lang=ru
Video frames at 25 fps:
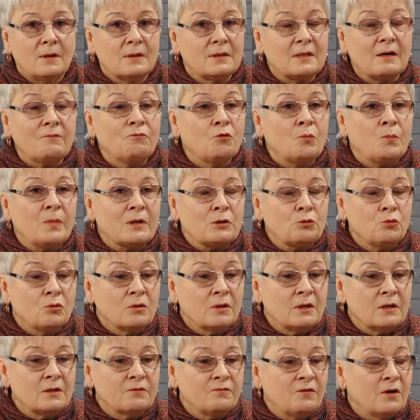того
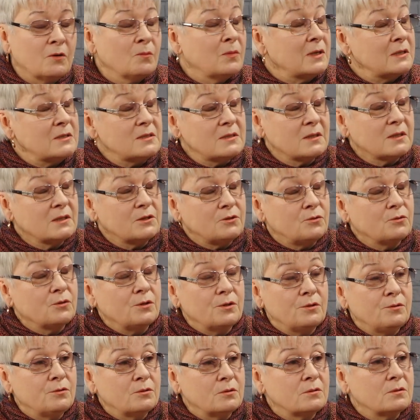потока информации,
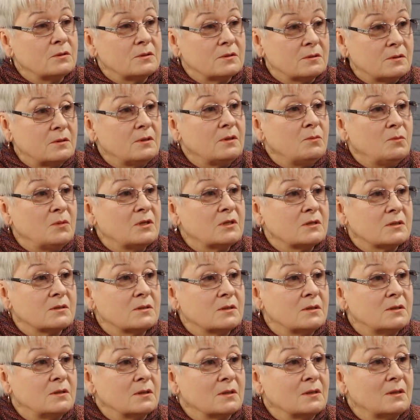который идет именно с
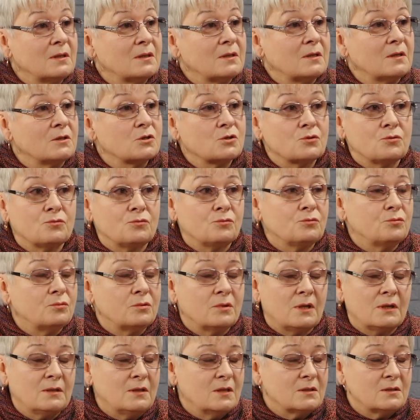интернета
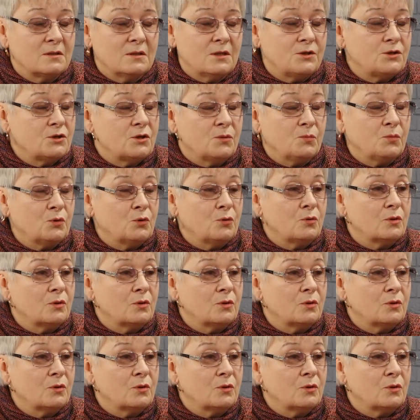то однозначно плохо.